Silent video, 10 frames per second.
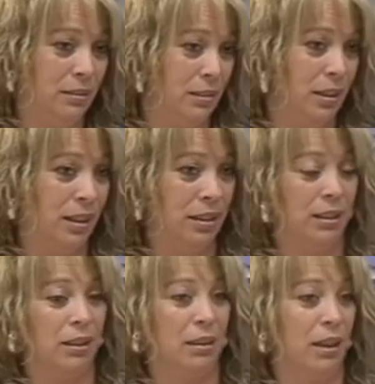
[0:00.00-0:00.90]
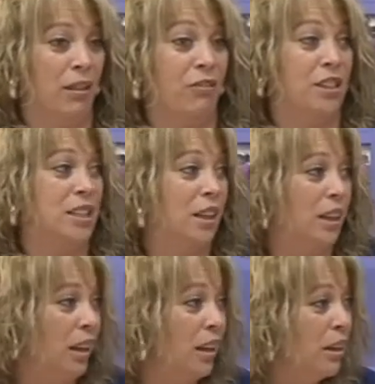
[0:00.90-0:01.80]
la, la
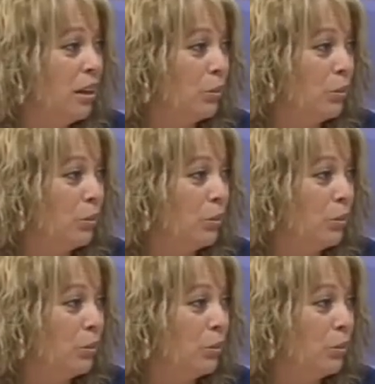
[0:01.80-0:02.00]
desfachatez, mm.